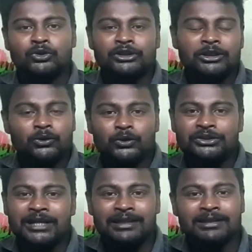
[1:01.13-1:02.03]
तो चलिए दोस्तों
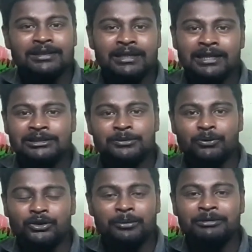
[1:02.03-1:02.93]
स्टार्ट कर लेते हैं इसी
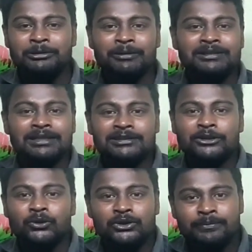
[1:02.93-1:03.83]
फोन का हम डिस्प्ले साइज
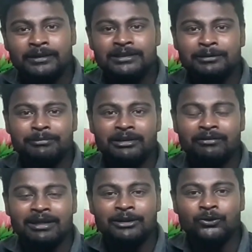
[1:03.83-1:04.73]
से तो डिस्प्ले साइज मिलने
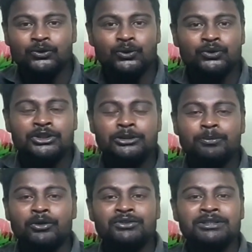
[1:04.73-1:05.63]
वाला है दोस्तों
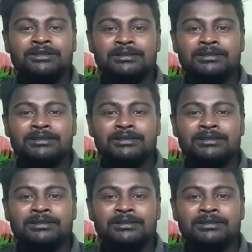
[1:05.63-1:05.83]
सिक्स